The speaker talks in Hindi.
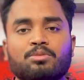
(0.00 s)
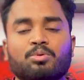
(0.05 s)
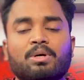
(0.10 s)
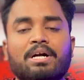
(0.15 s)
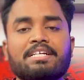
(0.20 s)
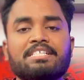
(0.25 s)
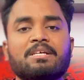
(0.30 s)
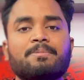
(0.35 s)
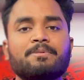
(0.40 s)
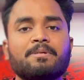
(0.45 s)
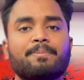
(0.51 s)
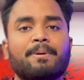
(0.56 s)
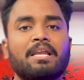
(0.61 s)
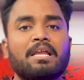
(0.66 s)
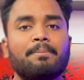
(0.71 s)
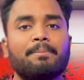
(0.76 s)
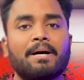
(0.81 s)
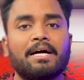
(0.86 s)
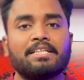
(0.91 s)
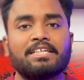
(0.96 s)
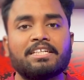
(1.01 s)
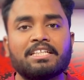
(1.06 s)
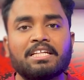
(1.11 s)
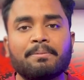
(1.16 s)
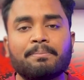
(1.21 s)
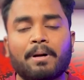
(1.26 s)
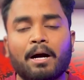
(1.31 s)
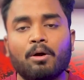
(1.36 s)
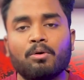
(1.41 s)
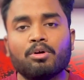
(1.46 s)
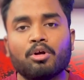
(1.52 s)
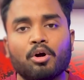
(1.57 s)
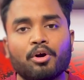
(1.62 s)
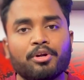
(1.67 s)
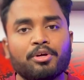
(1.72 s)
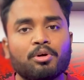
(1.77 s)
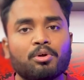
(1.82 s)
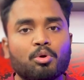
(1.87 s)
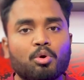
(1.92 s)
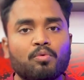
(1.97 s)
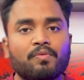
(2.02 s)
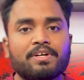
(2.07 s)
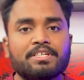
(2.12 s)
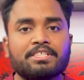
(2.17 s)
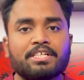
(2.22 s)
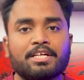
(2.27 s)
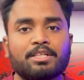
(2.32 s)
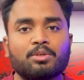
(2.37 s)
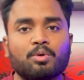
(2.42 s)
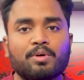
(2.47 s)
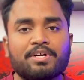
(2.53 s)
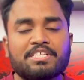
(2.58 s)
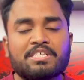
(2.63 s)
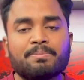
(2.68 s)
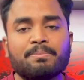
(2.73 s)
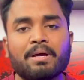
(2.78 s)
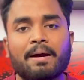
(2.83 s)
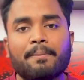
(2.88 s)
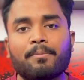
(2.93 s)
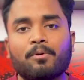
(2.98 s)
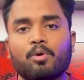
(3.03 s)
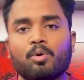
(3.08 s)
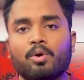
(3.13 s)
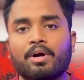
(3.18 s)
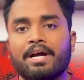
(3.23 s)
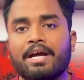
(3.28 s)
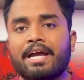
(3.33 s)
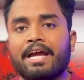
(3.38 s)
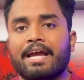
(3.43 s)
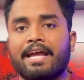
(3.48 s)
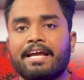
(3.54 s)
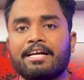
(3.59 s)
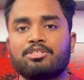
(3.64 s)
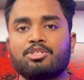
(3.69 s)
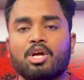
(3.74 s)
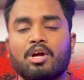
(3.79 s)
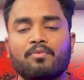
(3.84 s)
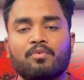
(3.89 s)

सो गाइस सबसे पहले बात करते हैं बाउल्ट ऑडियो रोवर से तो इसमें आपको एक जो है